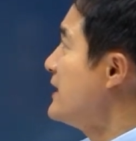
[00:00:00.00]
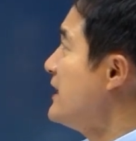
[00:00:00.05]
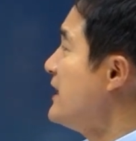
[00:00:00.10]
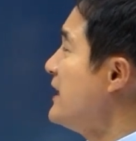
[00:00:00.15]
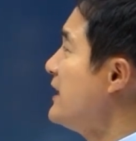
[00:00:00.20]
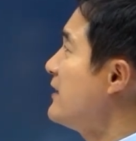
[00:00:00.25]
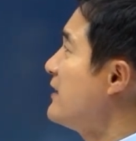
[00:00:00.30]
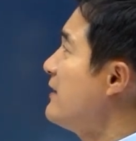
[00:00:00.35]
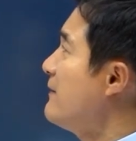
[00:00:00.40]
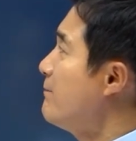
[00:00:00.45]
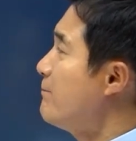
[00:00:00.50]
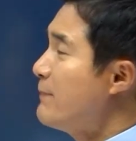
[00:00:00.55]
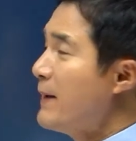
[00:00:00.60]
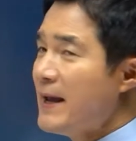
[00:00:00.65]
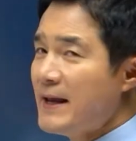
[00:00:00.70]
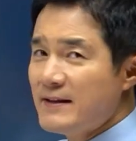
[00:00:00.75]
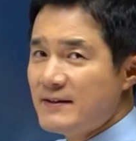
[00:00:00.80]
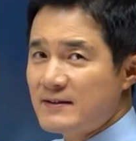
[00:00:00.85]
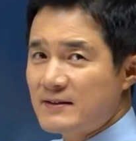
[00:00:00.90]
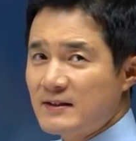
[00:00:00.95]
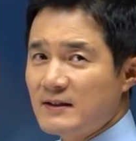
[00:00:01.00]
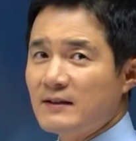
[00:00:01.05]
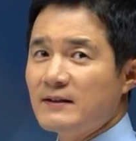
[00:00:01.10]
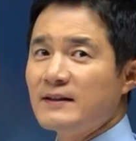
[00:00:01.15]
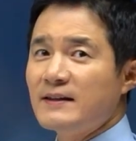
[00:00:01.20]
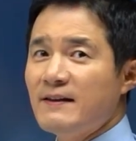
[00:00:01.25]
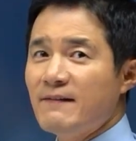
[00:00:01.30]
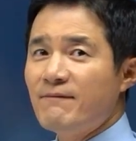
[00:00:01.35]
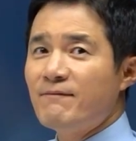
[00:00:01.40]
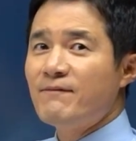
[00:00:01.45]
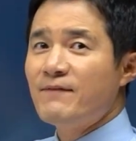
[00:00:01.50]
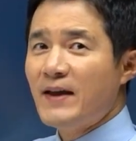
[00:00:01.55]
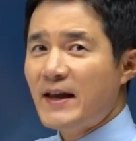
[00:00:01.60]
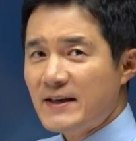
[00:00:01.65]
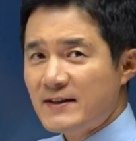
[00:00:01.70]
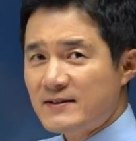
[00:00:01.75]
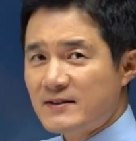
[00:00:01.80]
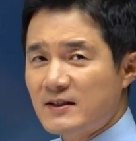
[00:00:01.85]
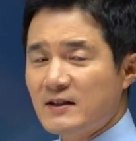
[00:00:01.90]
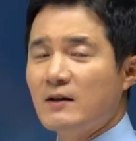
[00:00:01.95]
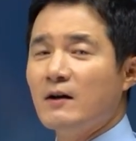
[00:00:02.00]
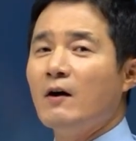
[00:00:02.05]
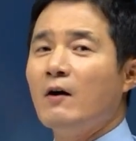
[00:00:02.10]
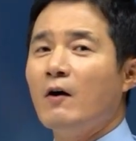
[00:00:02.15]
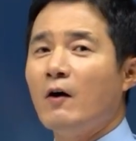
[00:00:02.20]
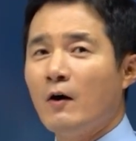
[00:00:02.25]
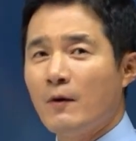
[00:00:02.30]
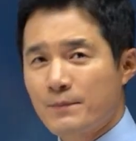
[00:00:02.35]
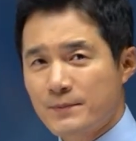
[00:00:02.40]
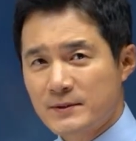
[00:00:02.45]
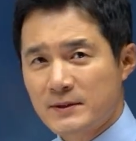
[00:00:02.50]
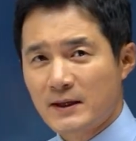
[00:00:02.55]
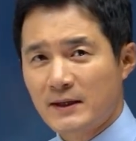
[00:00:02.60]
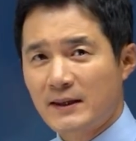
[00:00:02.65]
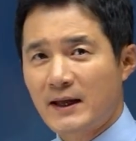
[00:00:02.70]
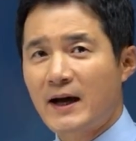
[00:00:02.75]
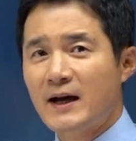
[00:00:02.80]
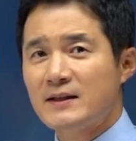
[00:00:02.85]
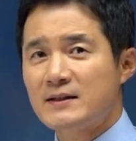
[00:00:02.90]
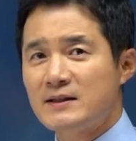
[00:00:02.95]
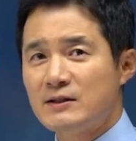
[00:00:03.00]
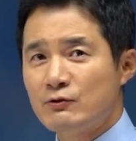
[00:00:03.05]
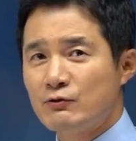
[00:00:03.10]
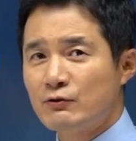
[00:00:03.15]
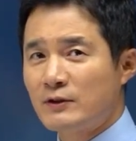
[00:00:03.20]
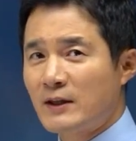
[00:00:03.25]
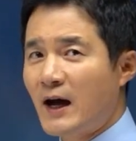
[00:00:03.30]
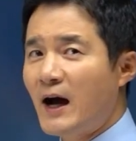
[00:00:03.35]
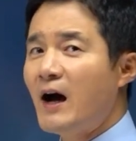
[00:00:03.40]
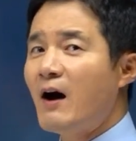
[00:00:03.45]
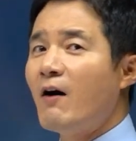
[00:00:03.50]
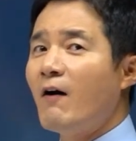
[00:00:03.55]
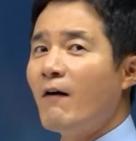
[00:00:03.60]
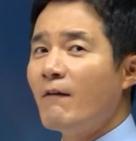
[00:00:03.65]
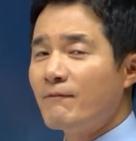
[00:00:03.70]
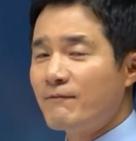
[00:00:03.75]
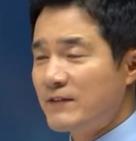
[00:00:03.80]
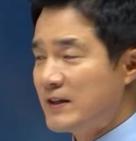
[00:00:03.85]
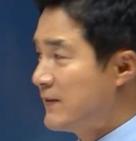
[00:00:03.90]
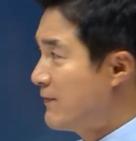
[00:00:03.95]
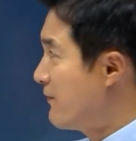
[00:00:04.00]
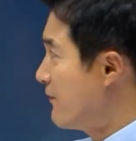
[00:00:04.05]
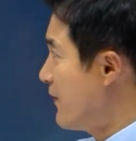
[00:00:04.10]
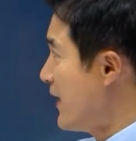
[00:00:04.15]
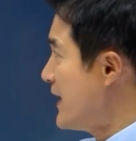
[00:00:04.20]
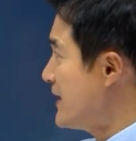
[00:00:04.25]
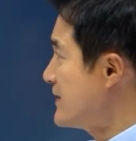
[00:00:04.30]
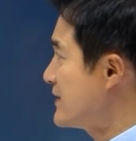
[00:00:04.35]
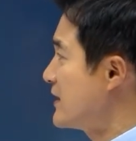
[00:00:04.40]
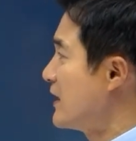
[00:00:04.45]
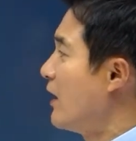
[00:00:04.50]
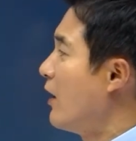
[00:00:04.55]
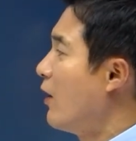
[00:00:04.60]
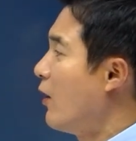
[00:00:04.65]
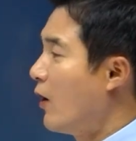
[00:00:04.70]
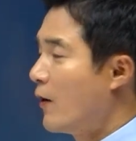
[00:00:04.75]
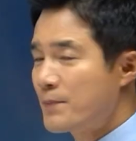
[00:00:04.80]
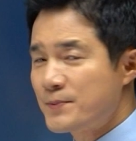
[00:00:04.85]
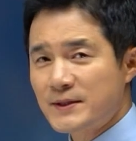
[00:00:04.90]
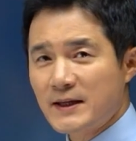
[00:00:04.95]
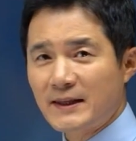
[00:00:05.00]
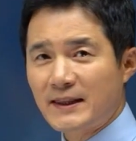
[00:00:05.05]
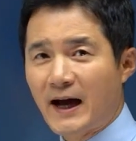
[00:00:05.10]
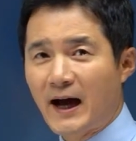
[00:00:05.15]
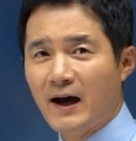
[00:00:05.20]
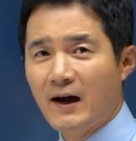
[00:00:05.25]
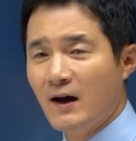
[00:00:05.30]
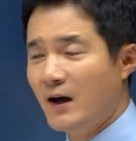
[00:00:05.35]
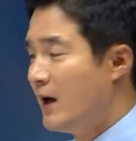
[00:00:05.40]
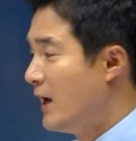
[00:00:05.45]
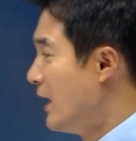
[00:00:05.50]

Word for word: 이를 빼이스, efface. 없애다, 지우다, efface. 없애다.